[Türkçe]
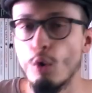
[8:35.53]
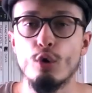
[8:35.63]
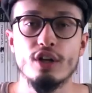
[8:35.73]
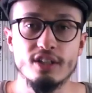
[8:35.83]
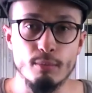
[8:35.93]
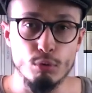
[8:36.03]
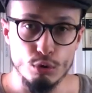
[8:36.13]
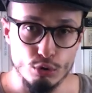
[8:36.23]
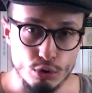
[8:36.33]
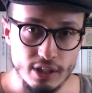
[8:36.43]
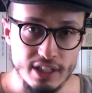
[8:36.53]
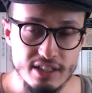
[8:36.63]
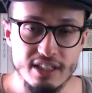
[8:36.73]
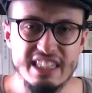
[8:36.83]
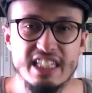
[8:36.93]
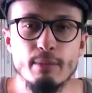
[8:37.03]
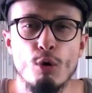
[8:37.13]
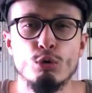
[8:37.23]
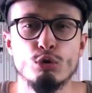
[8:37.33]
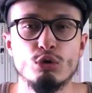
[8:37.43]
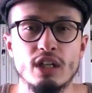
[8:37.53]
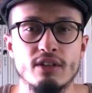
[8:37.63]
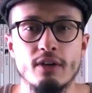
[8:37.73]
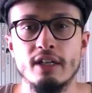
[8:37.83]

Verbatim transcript: orada bulundukları için kim oldukları